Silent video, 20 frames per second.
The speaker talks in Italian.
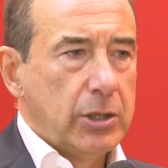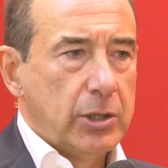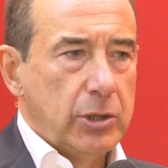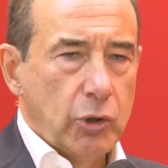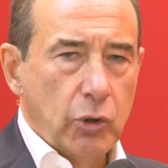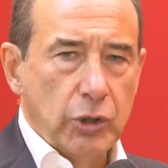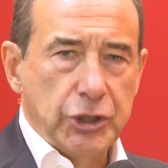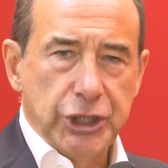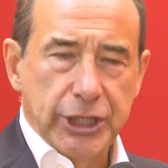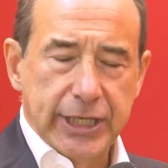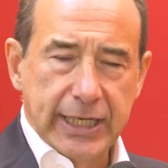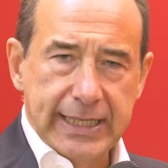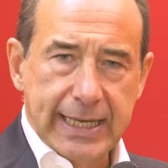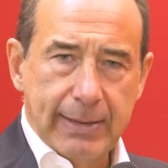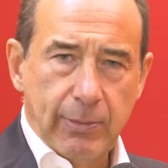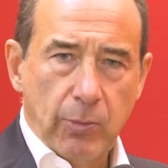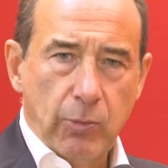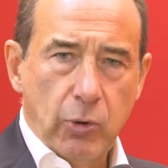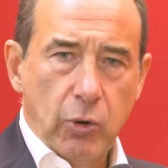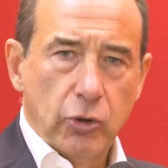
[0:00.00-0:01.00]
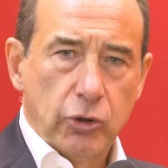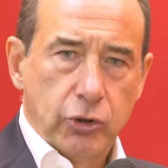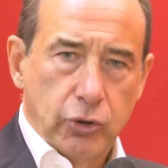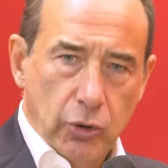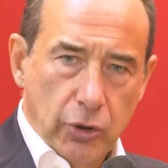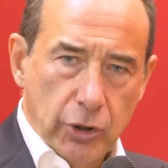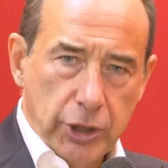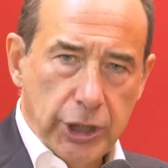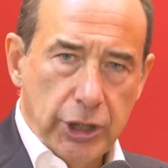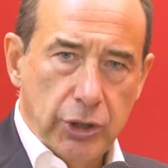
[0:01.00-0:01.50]
Noi ci crediamo
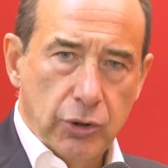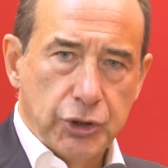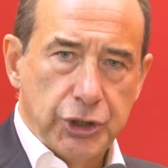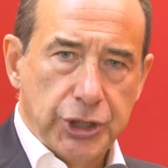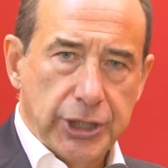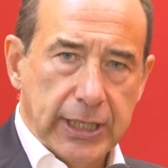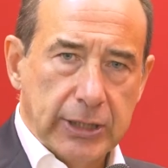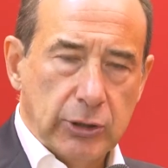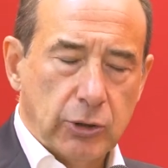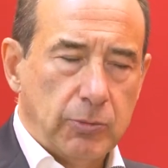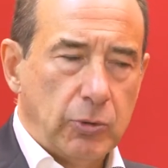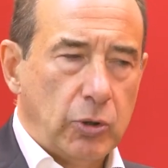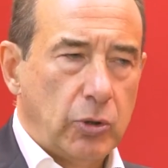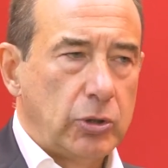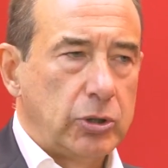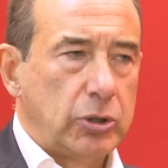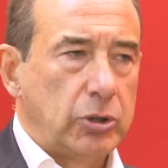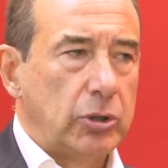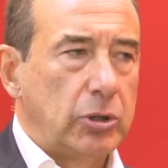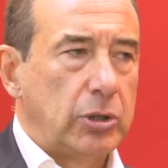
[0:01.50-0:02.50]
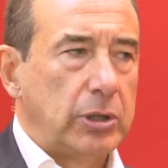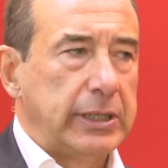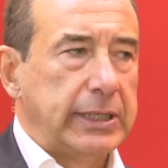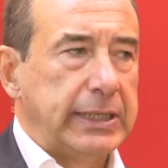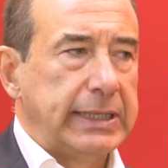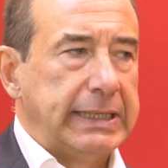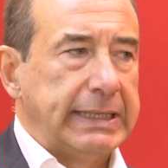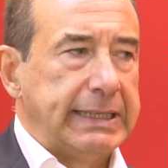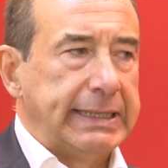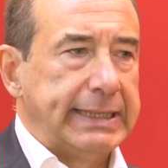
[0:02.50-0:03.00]
molto, io ci credo molto,
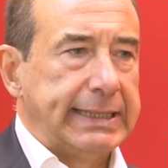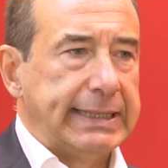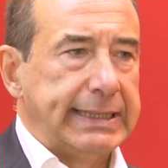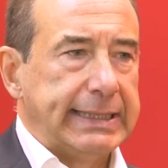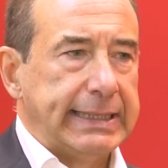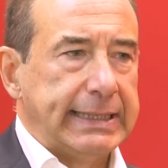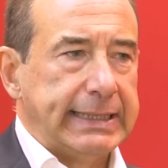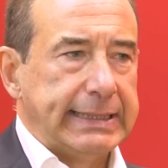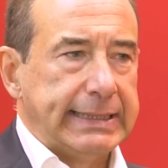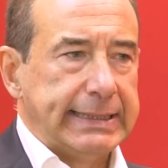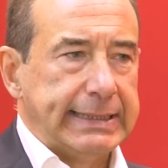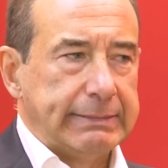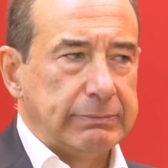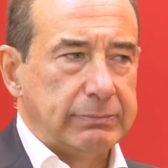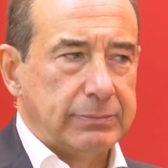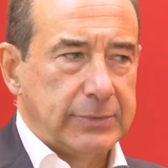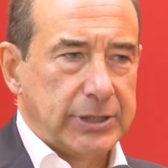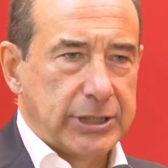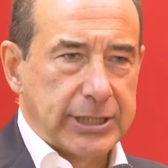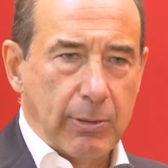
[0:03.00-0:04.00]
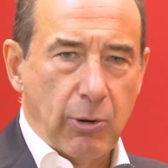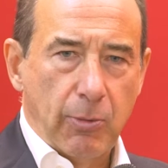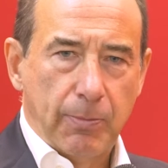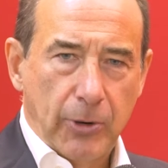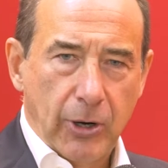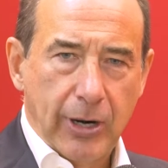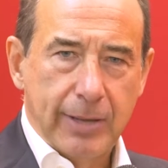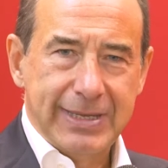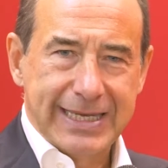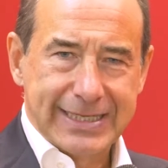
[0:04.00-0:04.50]
eh, diciamo un
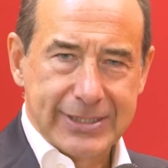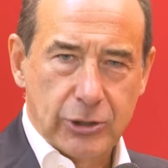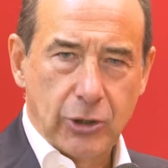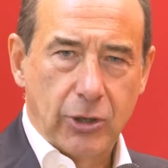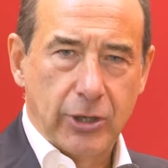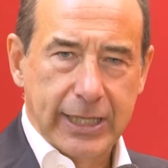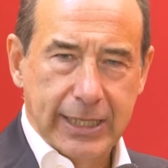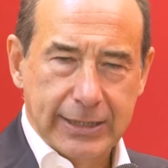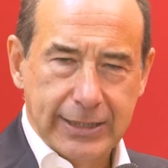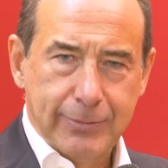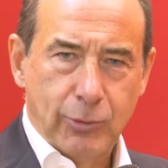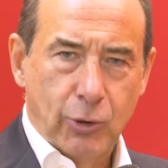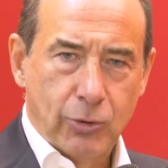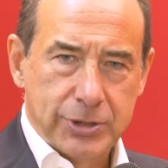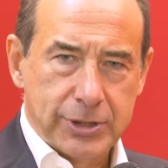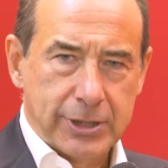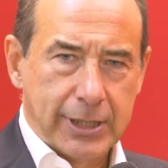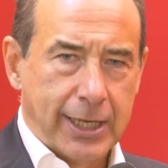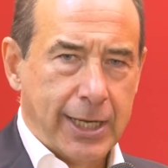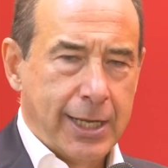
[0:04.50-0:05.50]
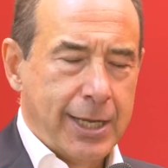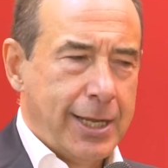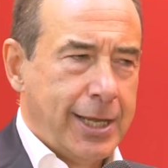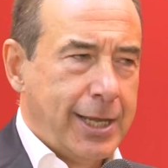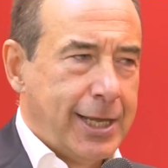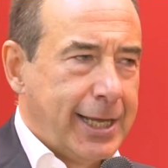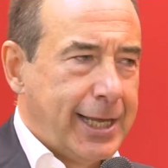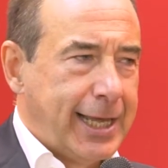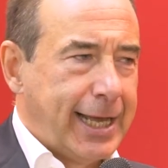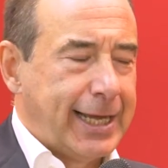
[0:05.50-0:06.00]
po' la mia storia dimostra
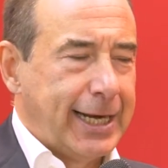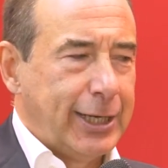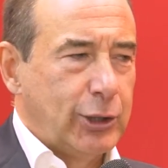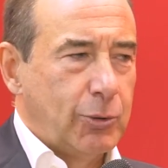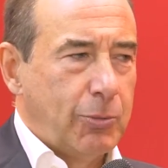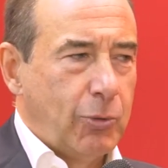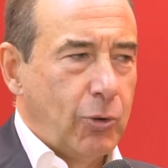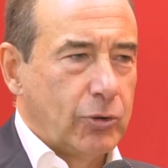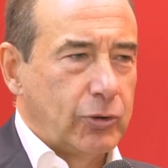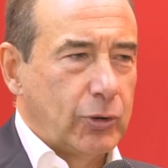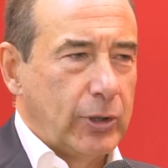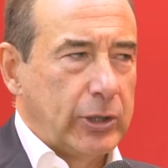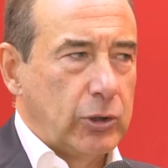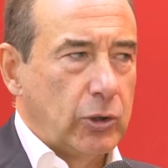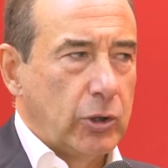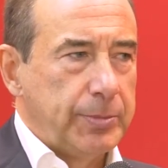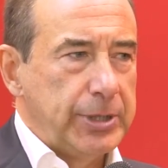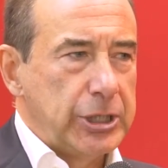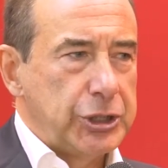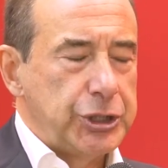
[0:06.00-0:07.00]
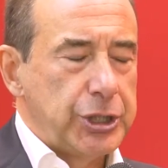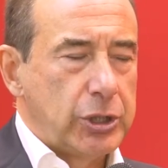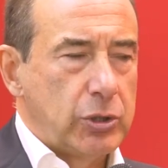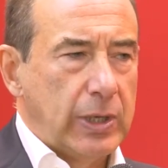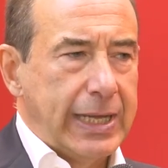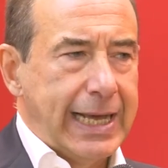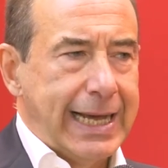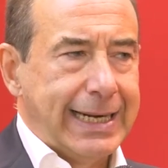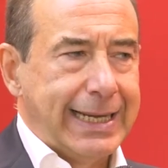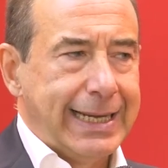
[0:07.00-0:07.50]
che credo molto all'economia
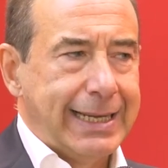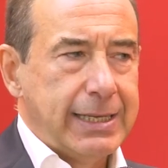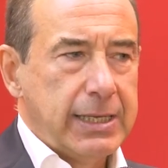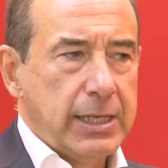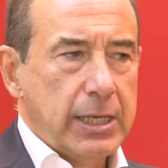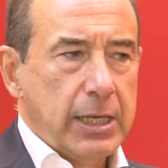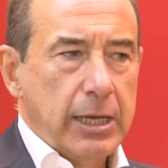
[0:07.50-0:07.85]
circolare,